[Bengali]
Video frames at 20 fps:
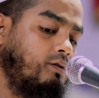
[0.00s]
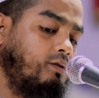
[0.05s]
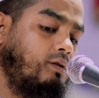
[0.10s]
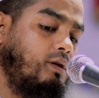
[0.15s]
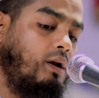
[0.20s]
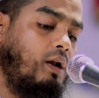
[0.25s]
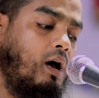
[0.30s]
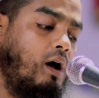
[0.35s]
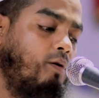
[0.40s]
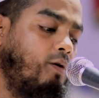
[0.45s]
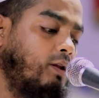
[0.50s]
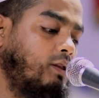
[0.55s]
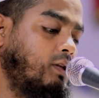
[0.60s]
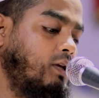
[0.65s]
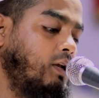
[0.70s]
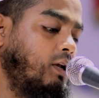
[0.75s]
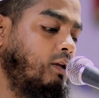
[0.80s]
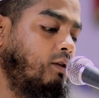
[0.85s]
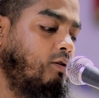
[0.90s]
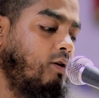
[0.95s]

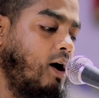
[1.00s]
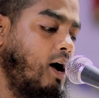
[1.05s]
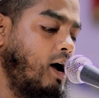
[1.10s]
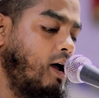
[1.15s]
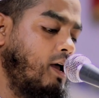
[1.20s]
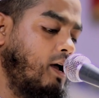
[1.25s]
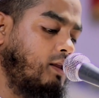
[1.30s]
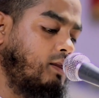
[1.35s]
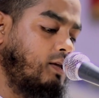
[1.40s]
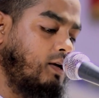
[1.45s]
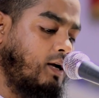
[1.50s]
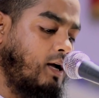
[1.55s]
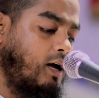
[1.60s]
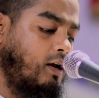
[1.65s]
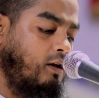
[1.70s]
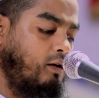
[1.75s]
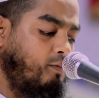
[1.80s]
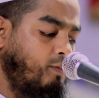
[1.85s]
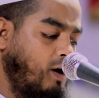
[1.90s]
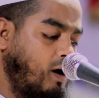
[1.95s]
তিলাওয়াতকৃত আয়াতে
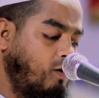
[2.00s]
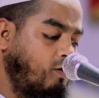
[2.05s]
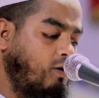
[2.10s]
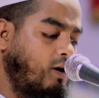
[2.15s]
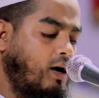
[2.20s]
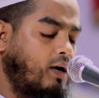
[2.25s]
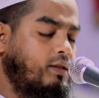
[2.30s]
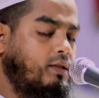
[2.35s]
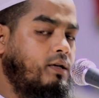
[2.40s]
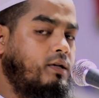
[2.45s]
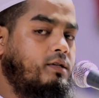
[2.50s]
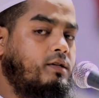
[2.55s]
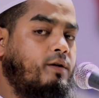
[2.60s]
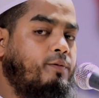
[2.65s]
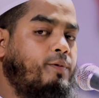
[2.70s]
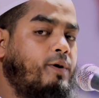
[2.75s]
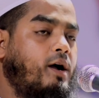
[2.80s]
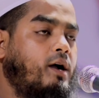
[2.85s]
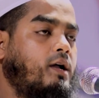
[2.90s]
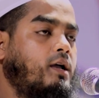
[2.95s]
কারিমা ও
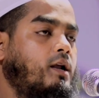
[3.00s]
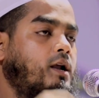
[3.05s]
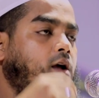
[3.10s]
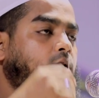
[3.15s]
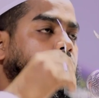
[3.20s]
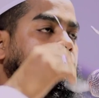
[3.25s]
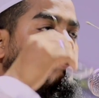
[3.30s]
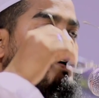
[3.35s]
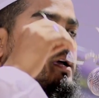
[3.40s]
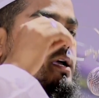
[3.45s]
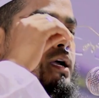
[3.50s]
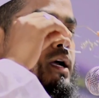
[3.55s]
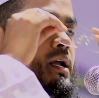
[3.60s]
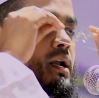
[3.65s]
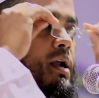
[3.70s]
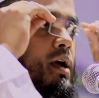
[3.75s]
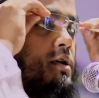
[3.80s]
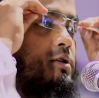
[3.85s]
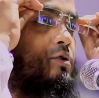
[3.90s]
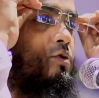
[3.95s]
হাদিসে পাকের আলোকে
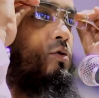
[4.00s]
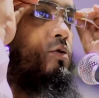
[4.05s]
এখলাস ও